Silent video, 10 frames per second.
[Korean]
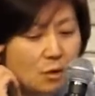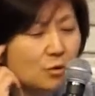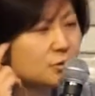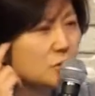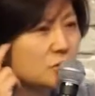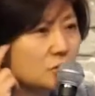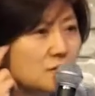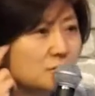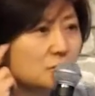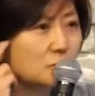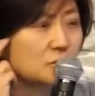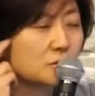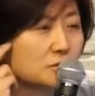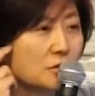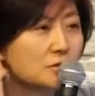어떤 여자분이
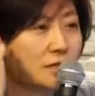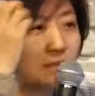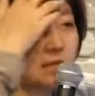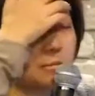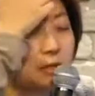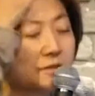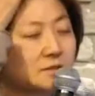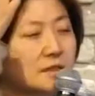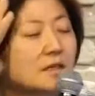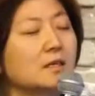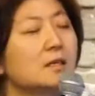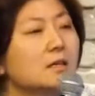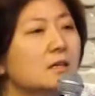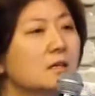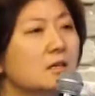오셔서 상담을 하는데
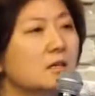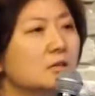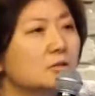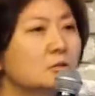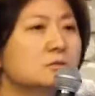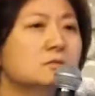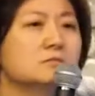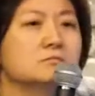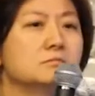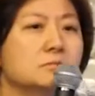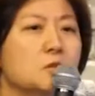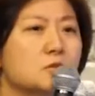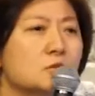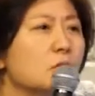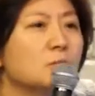저는
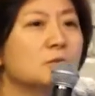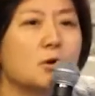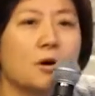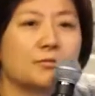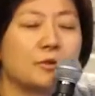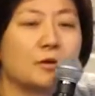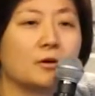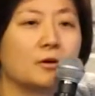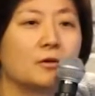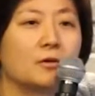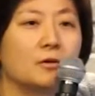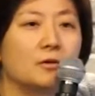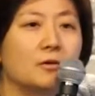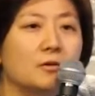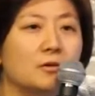열정이 없는 것 같아요.
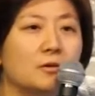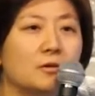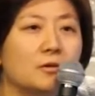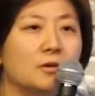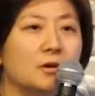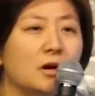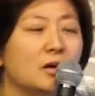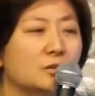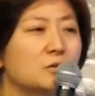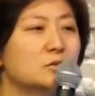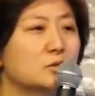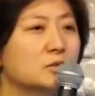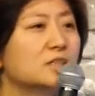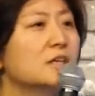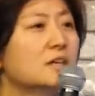아
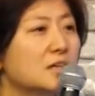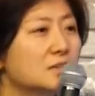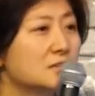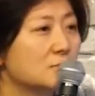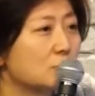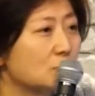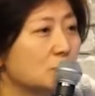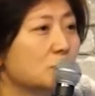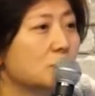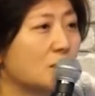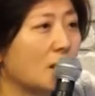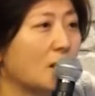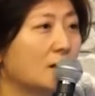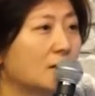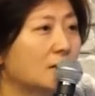열정 이 나이까지 있으면
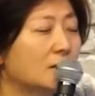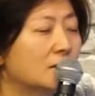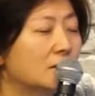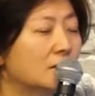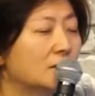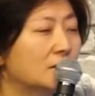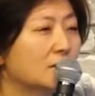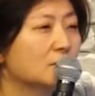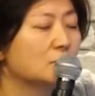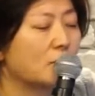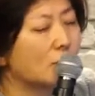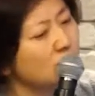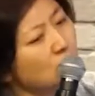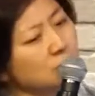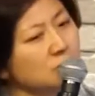죽습니다. 그래도 아
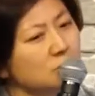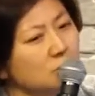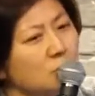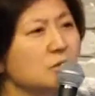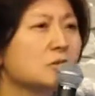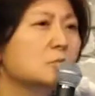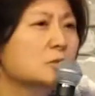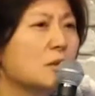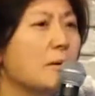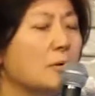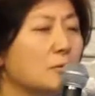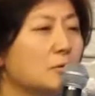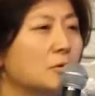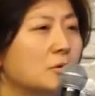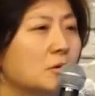저는 뭐 연애도 못
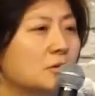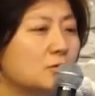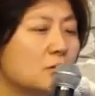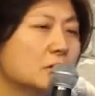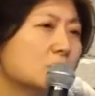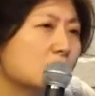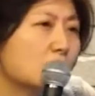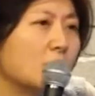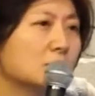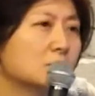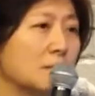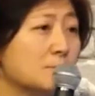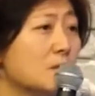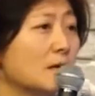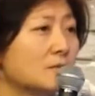해봤고 근데 최근에 좋아하던
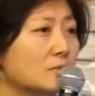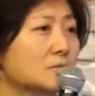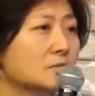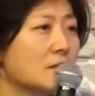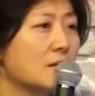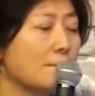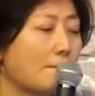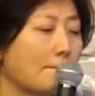남자가 있었는데